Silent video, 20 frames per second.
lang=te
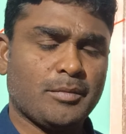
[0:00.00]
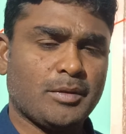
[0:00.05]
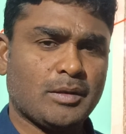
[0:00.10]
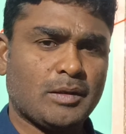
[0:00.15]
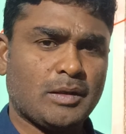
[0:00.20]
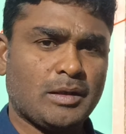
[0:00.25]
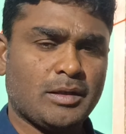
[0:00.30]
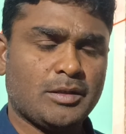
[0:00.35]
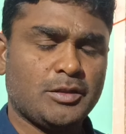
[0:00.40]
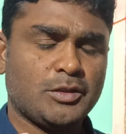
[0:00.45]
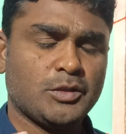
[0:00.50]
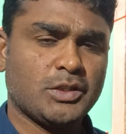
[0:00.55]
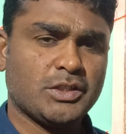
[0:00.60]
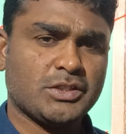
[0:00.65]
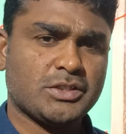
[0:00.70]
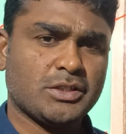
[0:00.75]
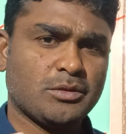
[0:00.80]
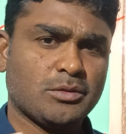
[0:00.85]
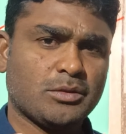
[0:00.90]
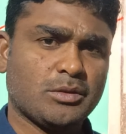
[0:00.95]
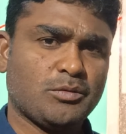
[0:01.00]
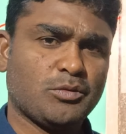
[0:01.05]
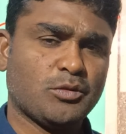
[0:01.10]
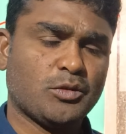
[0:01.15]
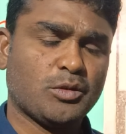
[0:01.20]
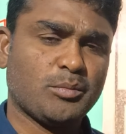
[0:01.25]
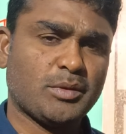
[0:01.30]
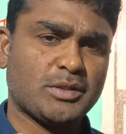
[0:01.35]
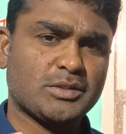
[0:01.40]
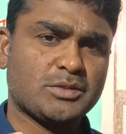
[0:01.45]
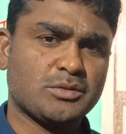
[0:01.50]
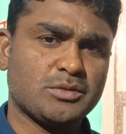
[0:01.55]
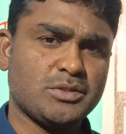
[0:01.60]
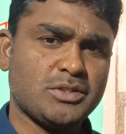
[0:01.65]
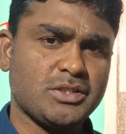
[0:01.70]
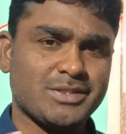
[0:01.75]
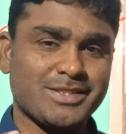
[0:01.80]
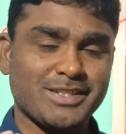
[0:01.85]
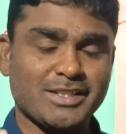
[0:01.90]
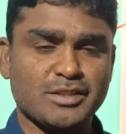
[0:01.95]
ఒక డ్యూరేషన్ ఒక ఫోర్ మంత్స్
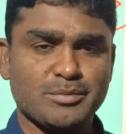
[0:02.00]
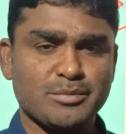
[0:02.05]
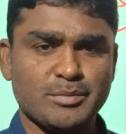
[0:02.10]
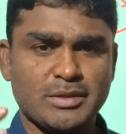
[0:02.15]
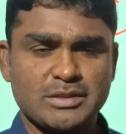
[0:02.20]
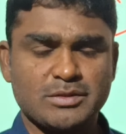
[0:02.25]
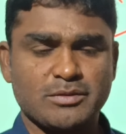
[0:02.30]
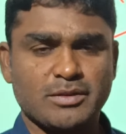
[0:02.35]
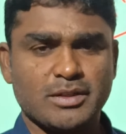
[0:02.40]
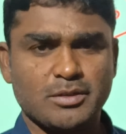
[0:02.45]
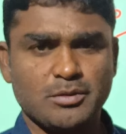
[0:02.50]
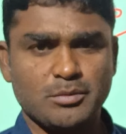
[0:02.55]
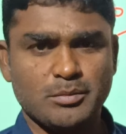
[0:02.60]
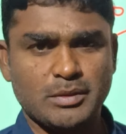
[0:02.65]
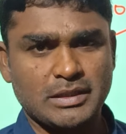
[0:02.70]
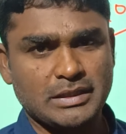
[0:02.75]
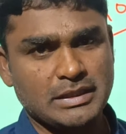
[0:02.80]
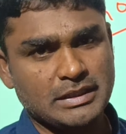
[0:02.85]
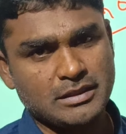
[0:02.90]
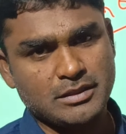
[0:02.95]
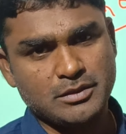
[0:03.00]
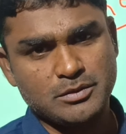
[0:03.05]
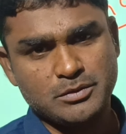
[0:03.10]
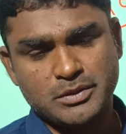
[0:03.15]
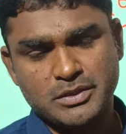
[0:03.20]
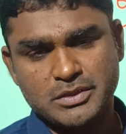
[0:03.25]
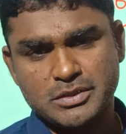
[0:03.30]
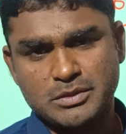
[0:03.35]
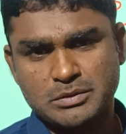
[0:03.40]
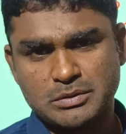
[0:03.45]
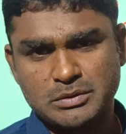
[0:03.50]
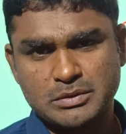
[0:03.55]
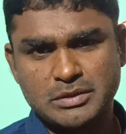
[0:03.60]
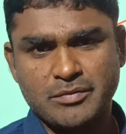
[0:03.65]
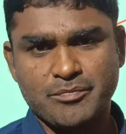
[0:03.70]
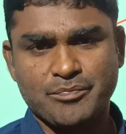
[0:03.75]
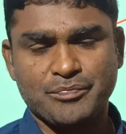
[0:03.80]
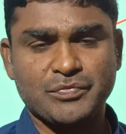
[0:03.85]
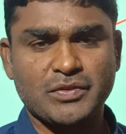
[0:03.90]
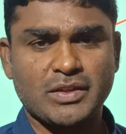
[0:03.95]
నుంచి సిక్స్ మంత్స్ వరకు మనకి ఇక్కడ డ్యూరేషన్ ఉంటుంది
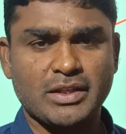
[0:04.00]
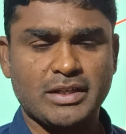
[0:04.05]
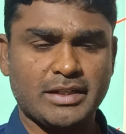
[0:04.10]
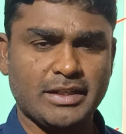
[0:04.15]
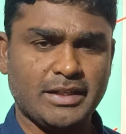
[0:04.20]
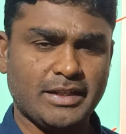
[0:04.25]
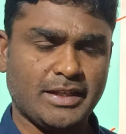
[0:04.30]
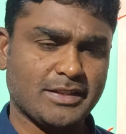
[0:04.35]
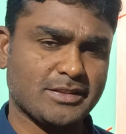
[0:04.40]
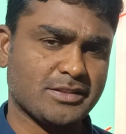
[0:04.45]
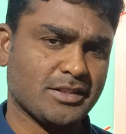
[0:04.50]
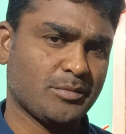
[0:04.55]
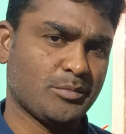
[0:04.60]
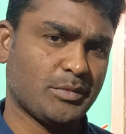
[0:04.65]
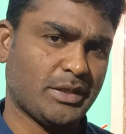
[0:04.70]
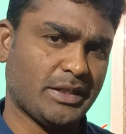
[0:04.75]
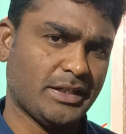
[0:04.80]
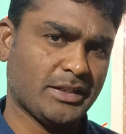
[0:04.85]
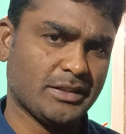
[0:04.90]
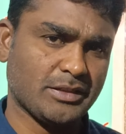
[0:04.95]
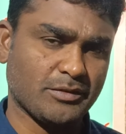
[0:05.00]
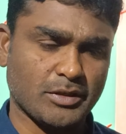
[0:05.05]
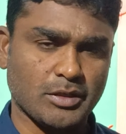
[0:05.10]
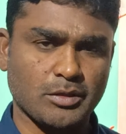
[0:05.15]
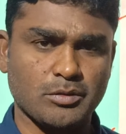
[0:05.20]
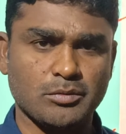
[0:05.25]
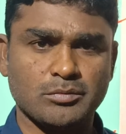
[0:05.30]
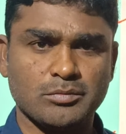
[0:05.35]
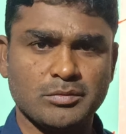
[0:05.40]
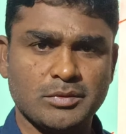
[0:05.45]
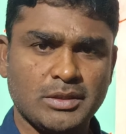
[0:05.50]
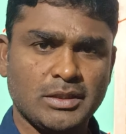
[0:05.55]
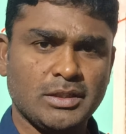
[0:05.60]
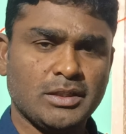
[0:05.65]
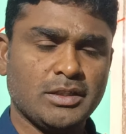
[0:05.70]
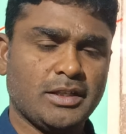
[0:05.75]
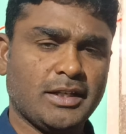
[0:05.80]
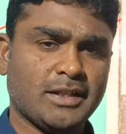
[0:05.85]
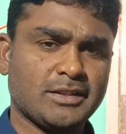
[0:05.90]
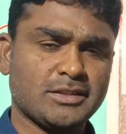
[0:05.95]
అంటే ఎగ్జామ్ అయ్యేంత వరకు
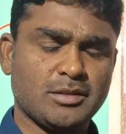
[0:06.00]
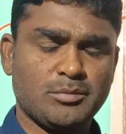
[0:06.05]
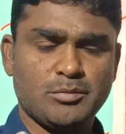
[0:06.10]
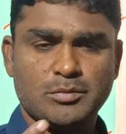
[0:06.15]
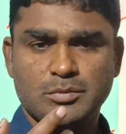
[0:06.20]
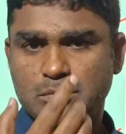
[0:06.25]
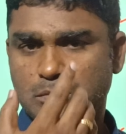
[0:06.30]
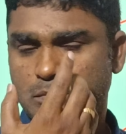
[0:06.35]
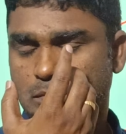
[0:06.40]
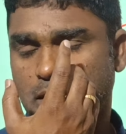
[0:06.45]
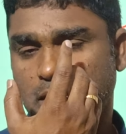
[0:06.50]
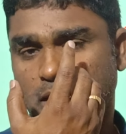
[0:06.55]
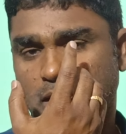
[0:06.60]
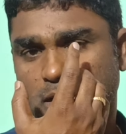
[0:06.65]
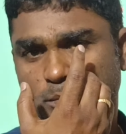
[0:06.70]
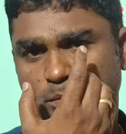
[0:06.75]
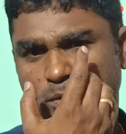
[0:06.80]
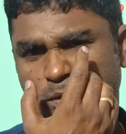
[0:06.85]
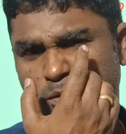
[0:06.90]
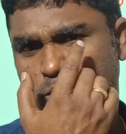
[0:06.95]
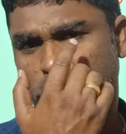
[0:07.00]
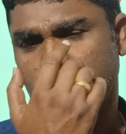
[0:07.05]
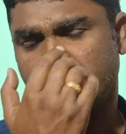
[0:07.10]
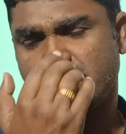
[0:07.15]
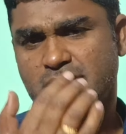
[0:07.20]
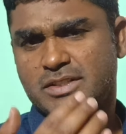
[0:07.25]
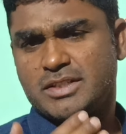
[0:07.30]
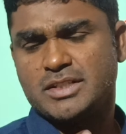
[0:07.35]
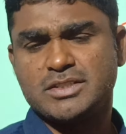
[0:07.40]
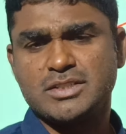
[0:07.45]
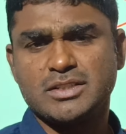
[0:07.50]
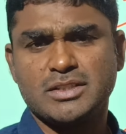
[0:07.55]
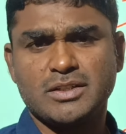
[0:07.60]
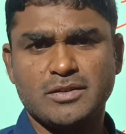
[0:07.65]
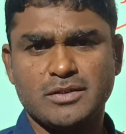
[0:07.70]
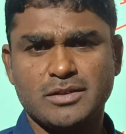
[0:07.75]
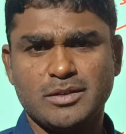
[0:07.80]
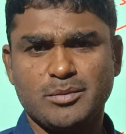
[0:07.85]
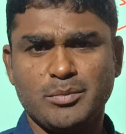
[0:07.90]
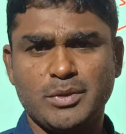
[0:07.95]
ఎగ్జామ్ దాదాపుగా నోటిఫికేషన్ వచ్చిన
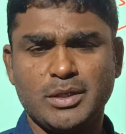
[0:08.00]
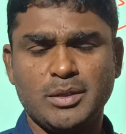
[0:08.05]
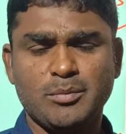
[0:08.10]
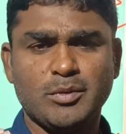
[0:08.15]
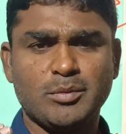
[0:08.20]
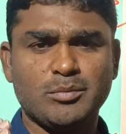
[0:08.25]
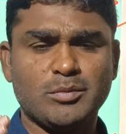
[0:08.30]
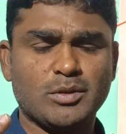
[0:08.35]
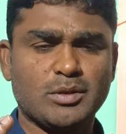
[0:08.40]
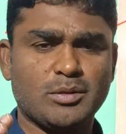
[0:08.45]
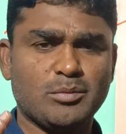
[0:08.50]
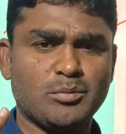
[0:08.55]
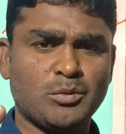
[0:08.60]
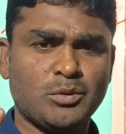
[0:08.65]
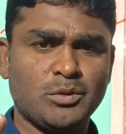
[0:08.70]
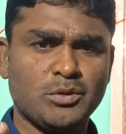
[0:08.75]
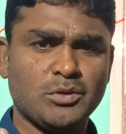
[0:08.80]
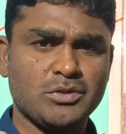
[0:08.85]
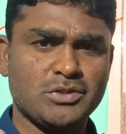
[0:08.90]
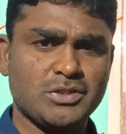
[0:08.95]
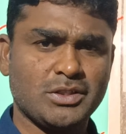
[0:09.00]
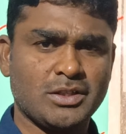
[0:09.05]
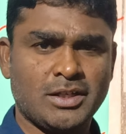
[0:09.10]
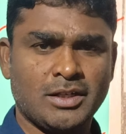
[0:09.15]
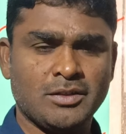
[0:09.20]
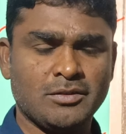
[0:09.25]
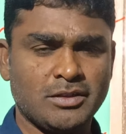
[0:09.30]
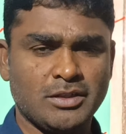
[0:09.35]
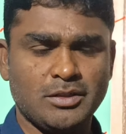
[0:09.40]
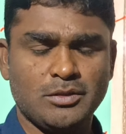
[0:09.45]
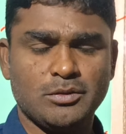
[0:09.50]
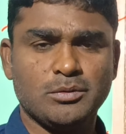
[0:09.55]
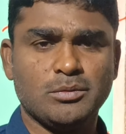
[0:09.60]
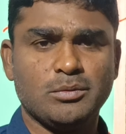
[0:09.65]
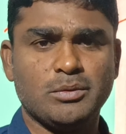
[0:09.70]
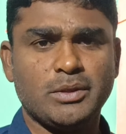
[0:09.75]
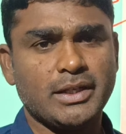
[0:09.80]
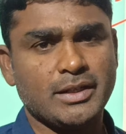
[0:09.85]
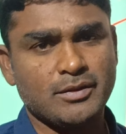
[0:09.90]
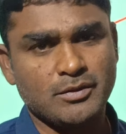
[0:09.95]
తర్వాత మినిమం ఒక మూడు నుంచి నాలుగు నెలలు
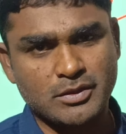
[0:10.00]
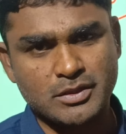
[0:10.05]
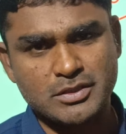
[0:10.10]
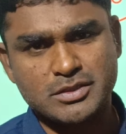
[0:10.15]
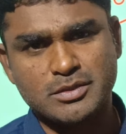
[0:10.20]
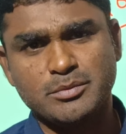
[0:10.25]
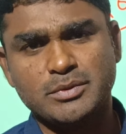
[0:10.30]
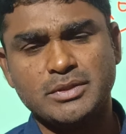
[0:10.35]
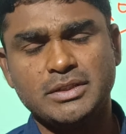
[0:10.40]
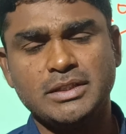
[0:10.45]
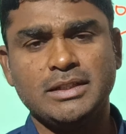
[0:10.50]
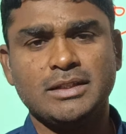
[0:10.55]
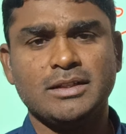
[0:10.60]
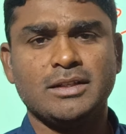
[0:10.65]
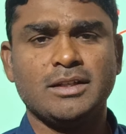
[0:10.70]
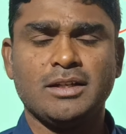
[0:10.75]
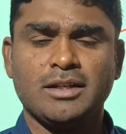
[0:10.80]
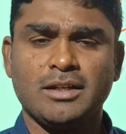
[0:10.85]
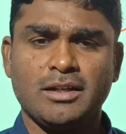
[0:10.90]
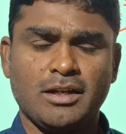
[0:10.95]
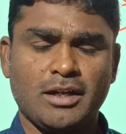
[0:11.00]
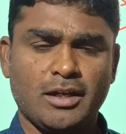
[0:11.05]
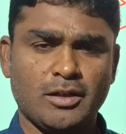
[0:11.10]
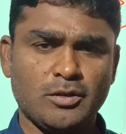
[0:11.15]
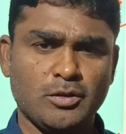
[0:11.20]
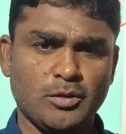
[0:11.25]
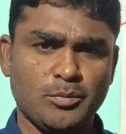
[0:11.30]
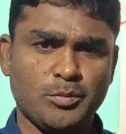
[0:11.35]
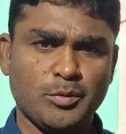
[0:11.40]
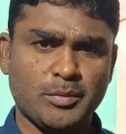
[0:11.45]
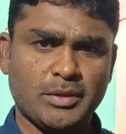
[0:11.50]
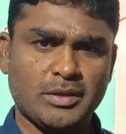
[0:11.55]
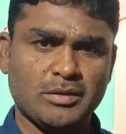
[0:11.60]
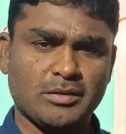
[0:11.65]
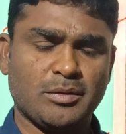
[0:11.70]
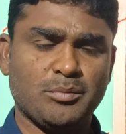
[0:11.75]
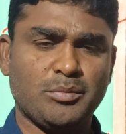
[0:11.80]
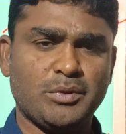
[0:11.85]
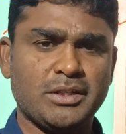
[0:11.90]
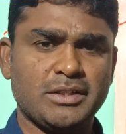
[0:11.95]
ఉండే అవకాశం ఉంది ఆ లోపు మనం
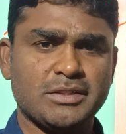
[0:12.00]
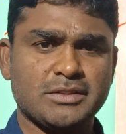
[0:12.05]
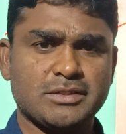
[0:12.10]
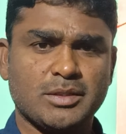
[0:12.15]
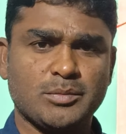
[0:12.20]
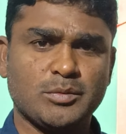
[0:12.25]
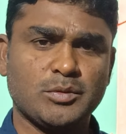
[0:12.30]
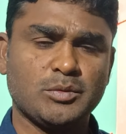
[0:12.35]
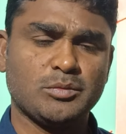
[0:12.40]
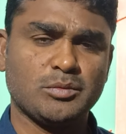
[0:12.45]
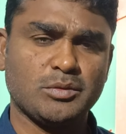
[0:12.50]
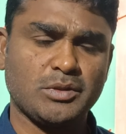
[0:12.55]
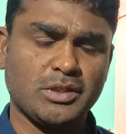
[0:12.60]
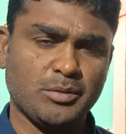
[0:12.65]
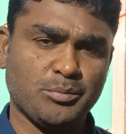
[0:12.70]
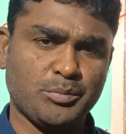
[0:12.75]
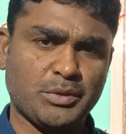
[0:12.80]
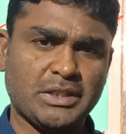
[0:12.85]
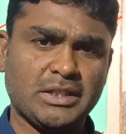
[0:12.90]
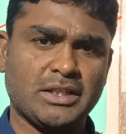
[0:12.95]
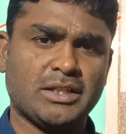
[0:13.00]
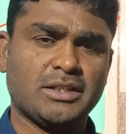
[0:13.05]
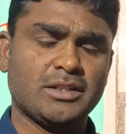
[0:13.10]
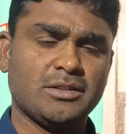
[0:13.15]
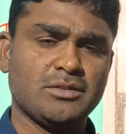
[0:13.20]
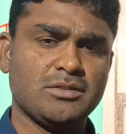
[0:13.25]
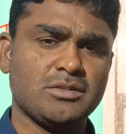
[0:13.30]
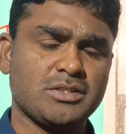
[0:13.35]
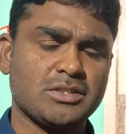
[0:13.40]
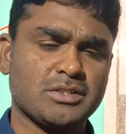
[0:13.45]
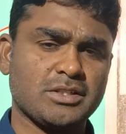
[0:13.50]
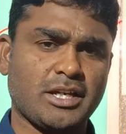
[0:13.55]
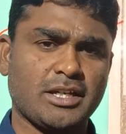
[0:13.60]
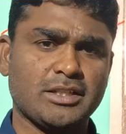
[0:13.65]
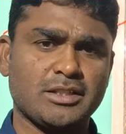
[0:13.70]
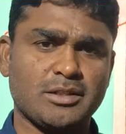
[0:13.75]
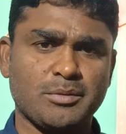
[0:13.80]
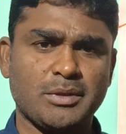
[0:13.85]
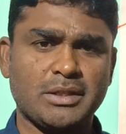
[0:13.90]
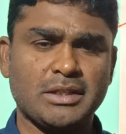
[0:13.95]
కంప్లీట్ చేస్తాము ఉదయం పది గంటల నుంచి
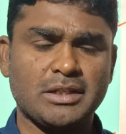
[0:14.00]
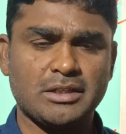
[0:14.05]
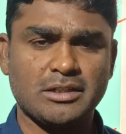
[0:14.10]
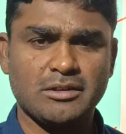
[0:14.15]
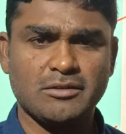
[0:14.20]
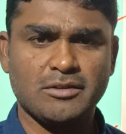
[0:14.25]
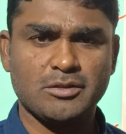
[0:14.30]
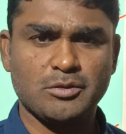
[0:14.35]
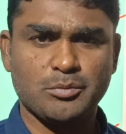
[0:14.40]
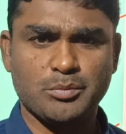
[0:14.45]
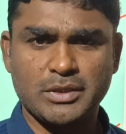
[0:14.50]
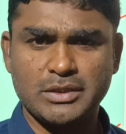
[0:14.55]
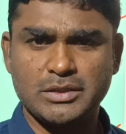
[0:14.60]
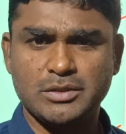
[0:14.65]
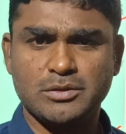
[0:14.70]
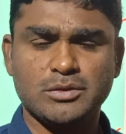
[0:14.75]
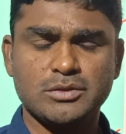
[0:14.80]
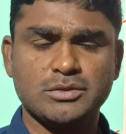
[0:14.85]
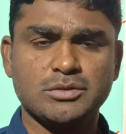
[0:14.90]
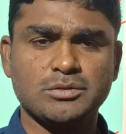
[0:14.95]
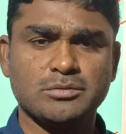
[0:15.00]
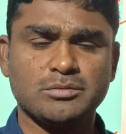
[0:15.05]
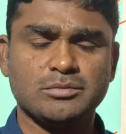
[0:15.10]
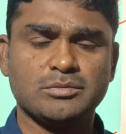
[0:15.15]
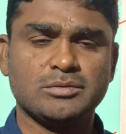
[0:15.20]
సాయంత్రం ఐదు గంటల వరకు ప్రతిరోజు